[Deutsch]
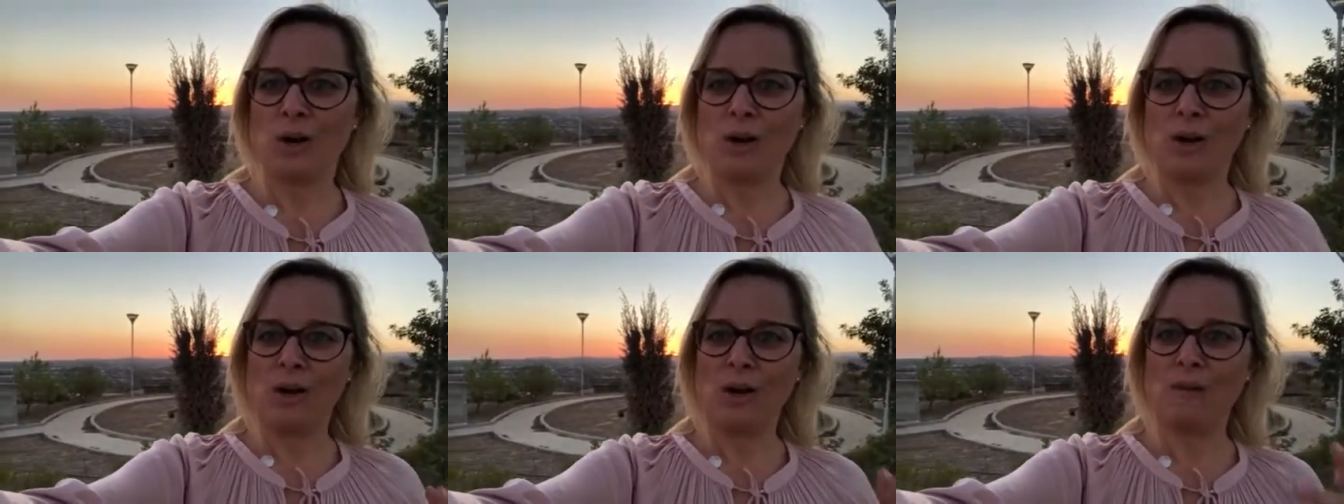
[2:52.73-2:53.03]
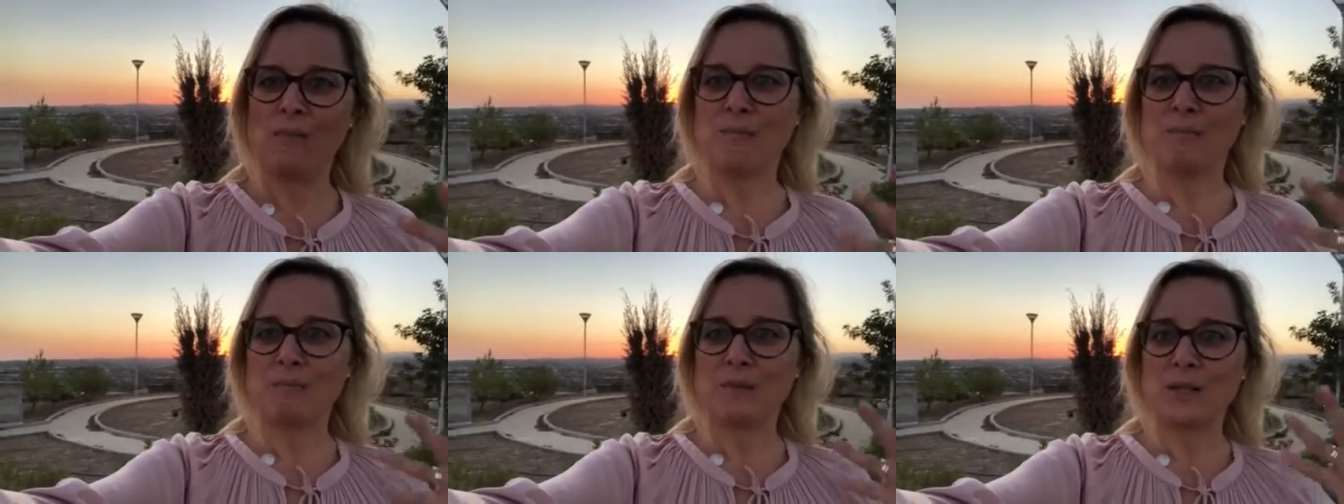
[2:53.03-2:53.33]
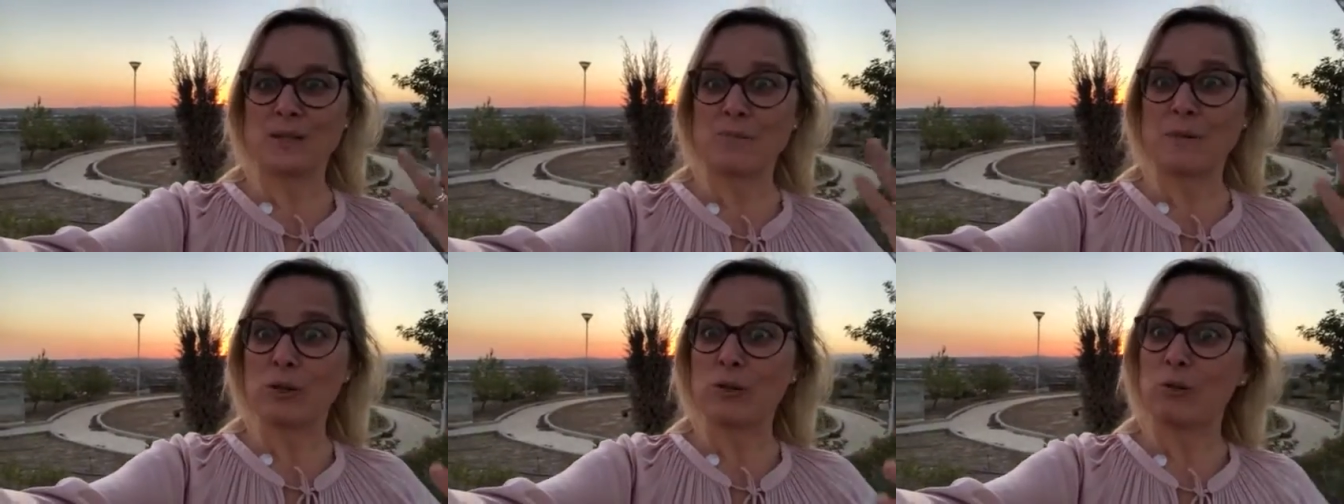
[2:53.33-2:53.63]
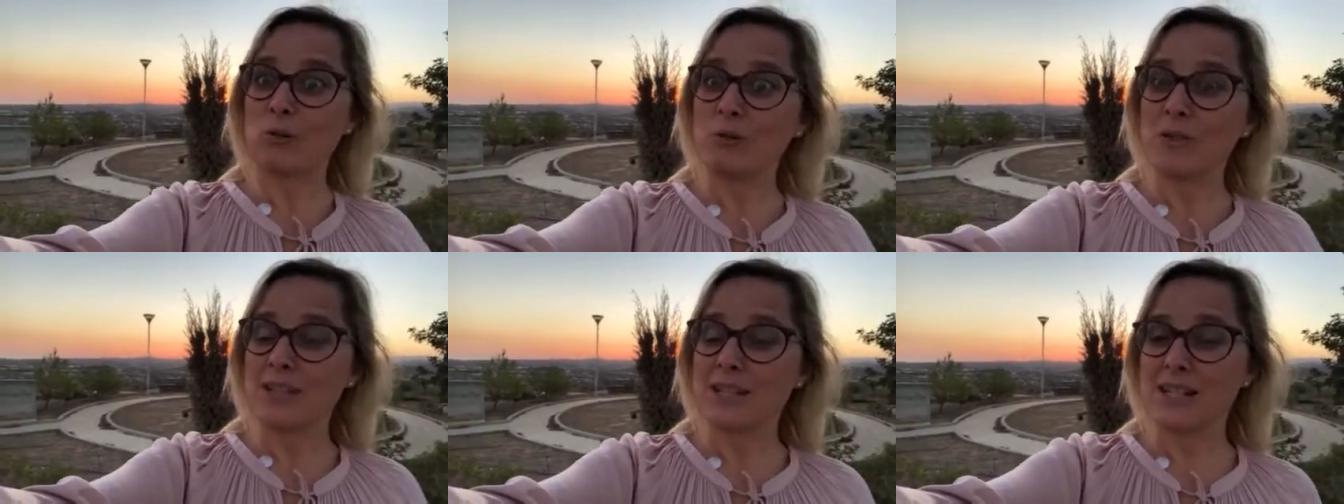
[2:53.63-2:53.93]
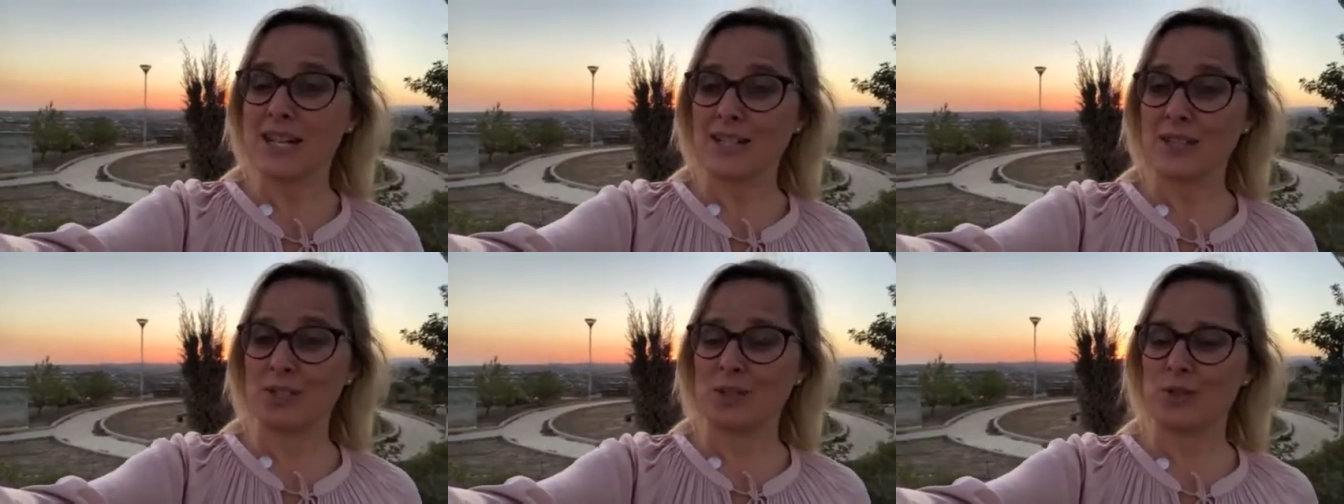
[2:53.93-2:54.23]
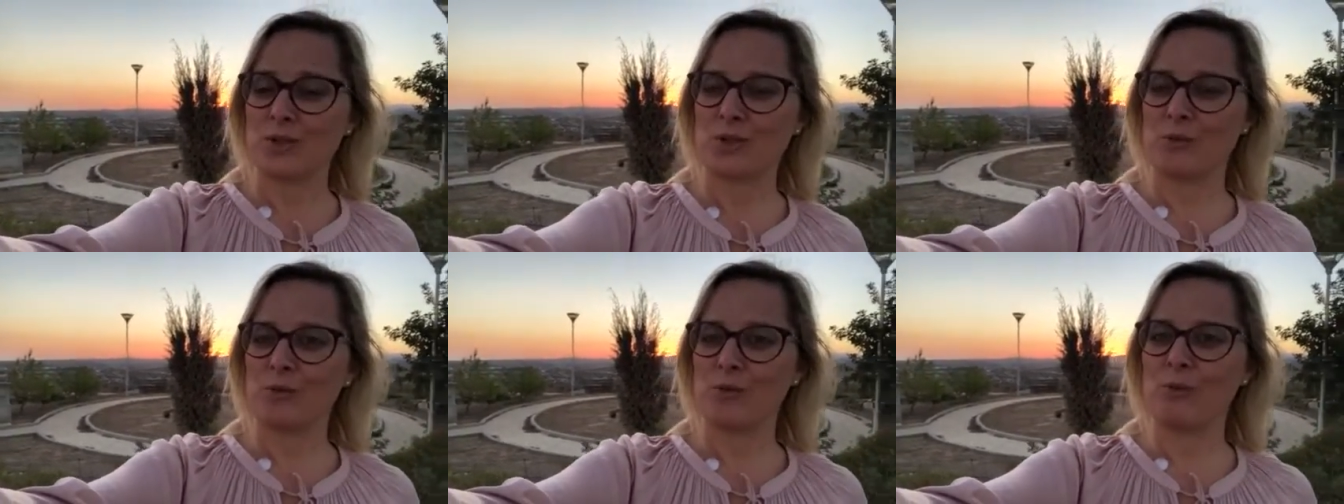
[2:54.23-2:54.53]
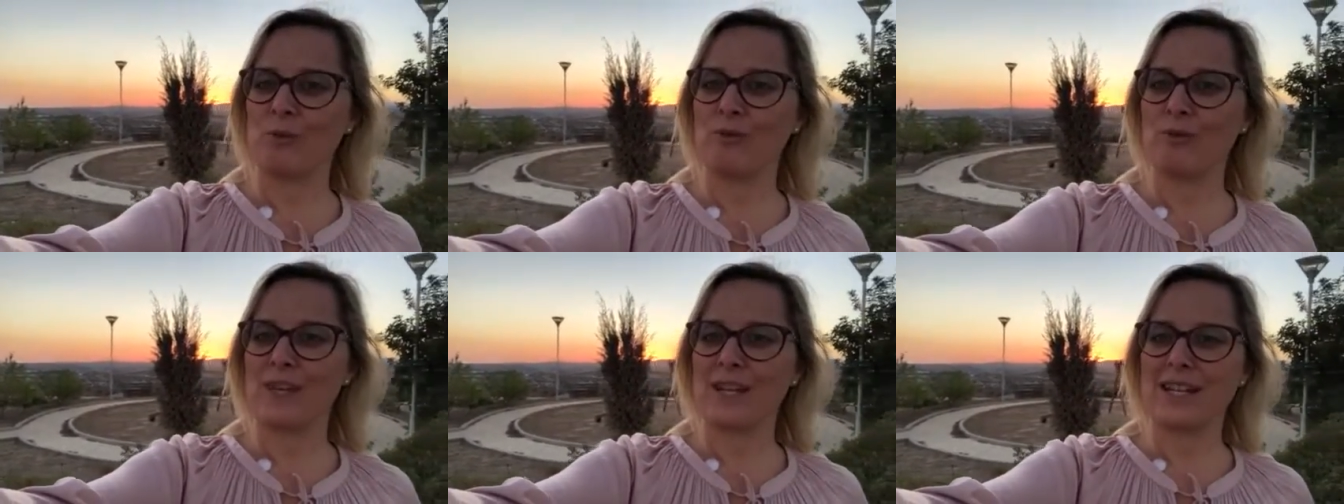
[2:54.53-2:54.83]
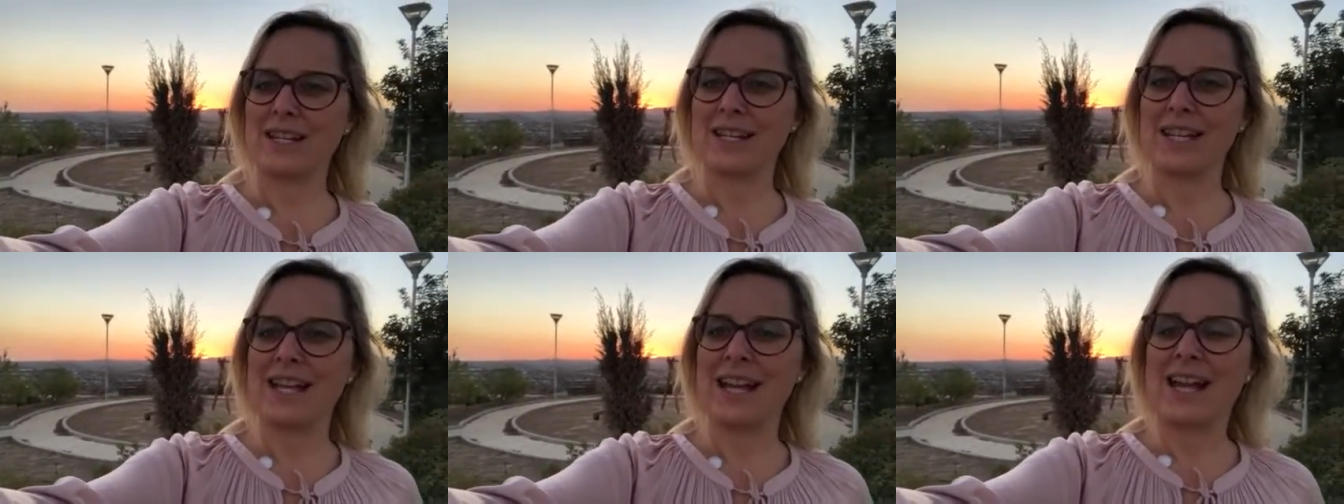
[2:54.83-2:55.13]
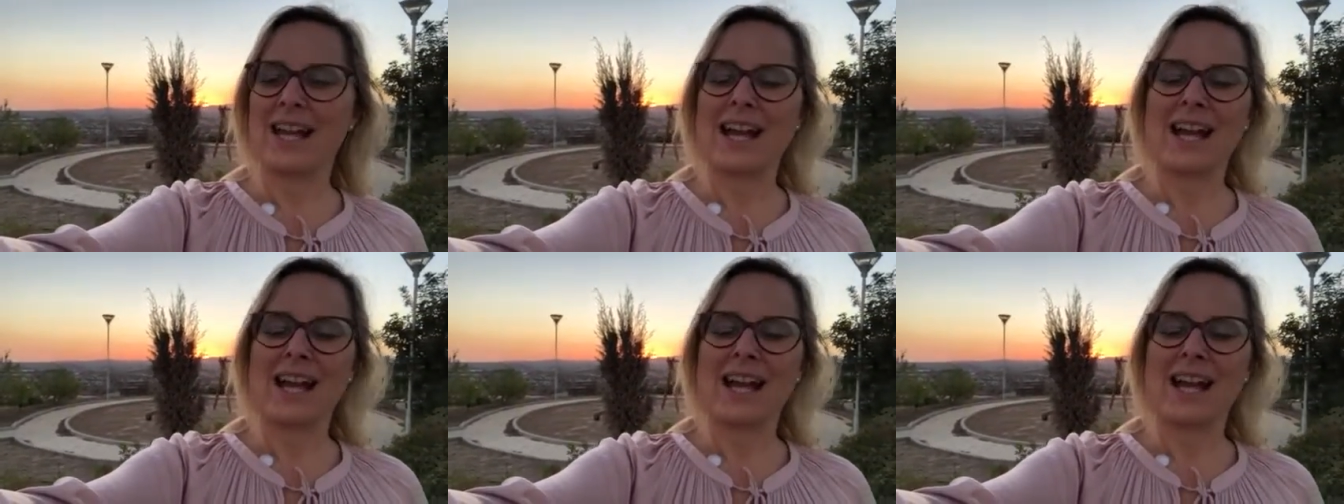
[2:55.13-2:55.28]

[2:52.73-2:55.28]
ähm, dass mehr Kunden angezogen werden.